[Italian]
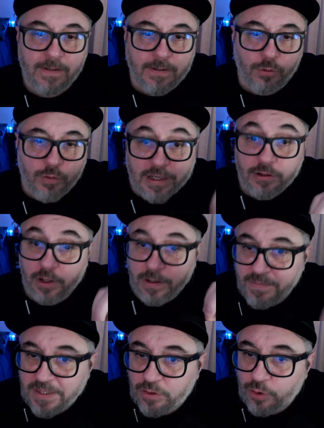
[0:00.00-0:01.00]
Un altro
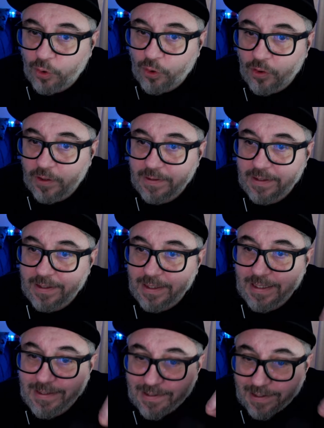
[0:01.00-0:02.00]
elemento
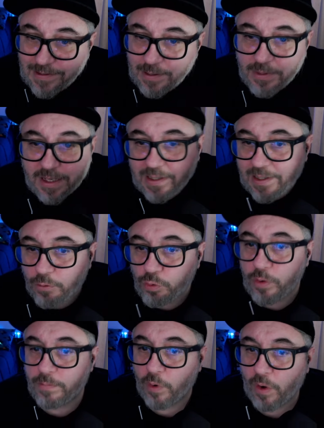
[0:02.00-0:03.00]
incredibile è che
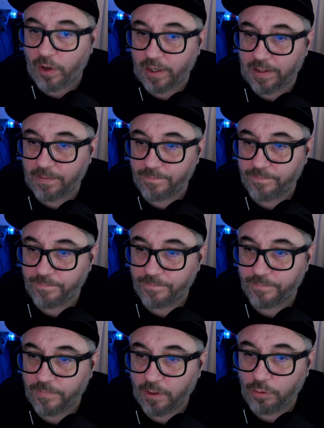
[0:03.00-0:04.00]
lui muore.
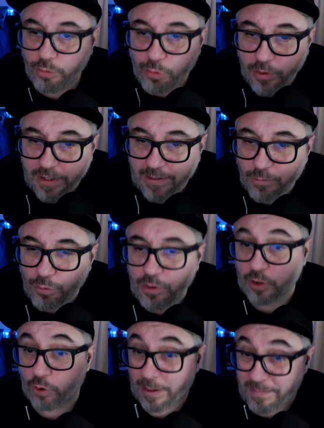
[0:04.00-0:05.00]
Lui, l'unico che